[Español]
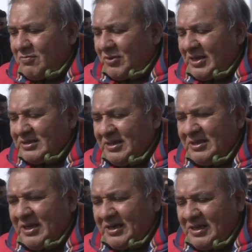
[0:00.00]
por la
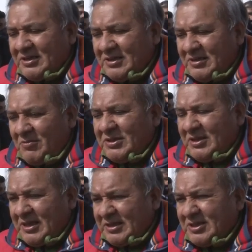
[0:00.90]
ansiedad de la gente,
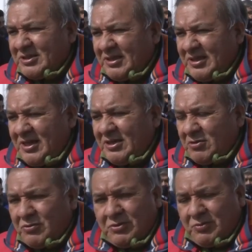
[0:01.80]
realmente de la tercera edad y
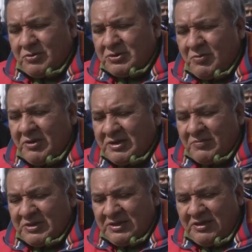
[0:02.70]
como vuelvo a
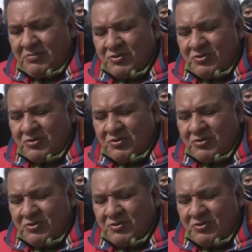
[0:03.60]
repetir,